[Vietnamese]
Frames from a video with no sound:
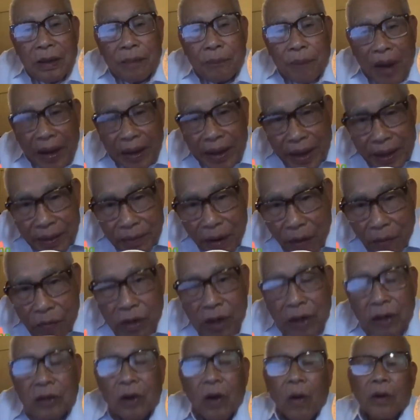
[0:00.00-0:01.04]
Mà khi
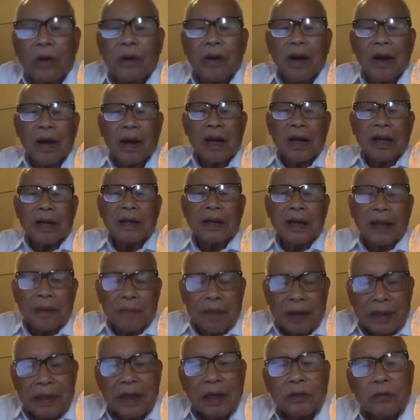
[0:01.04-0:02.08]
phòng ngự rồi đó
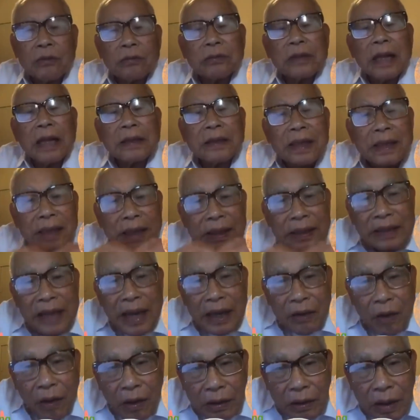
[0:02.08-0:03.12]
thì bây giờ chúng ta tiến đến
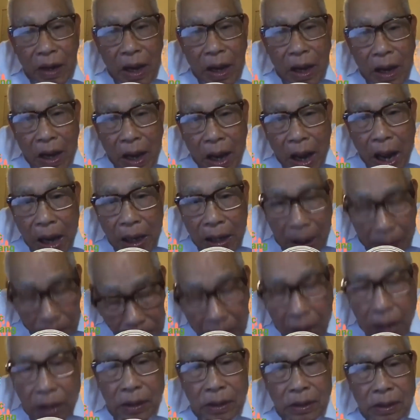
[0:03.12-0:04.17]
giai đoạn à,
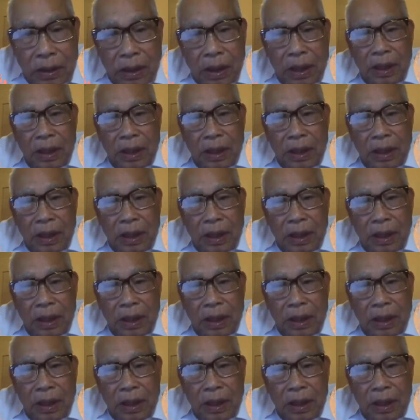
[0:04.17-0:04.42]
cầm cự.